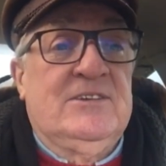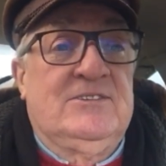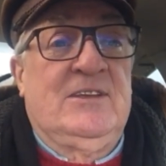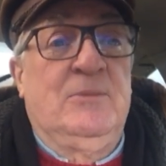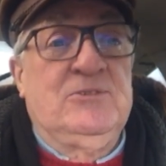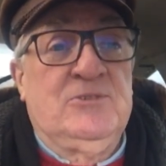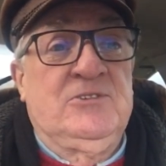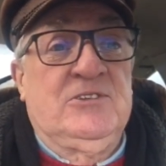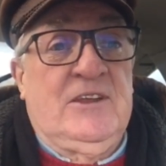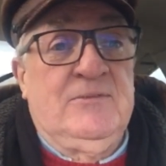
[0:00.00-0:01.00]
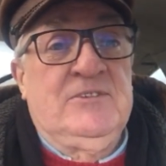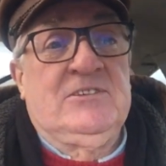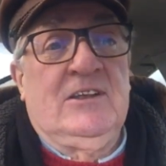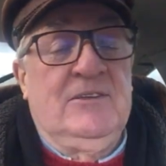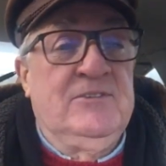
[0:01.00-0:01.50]
Czasami coś się trafi
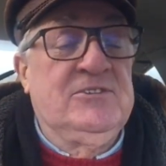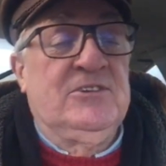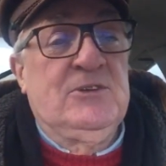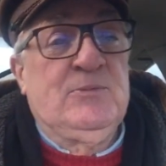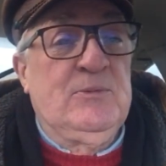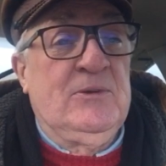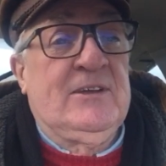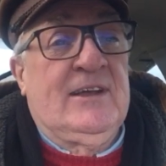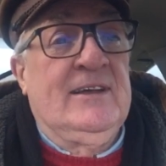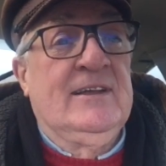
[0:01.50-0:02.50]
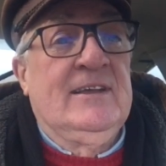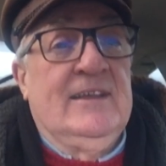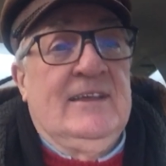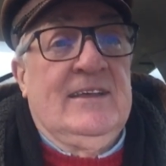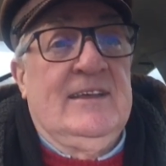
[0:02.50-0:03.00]
z telewizji Republika,
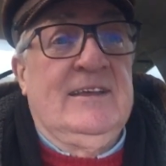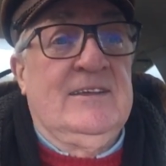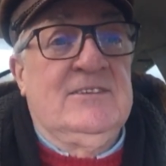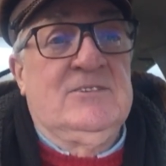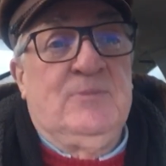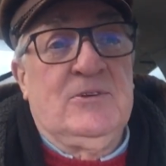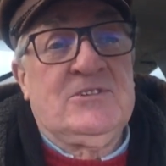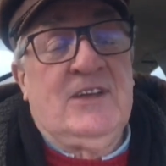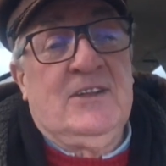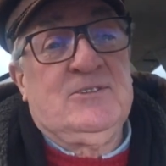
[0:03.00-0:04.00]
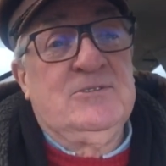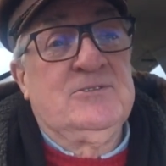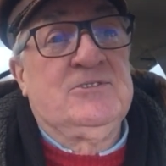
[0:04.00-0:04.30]
yy, z Polsatu,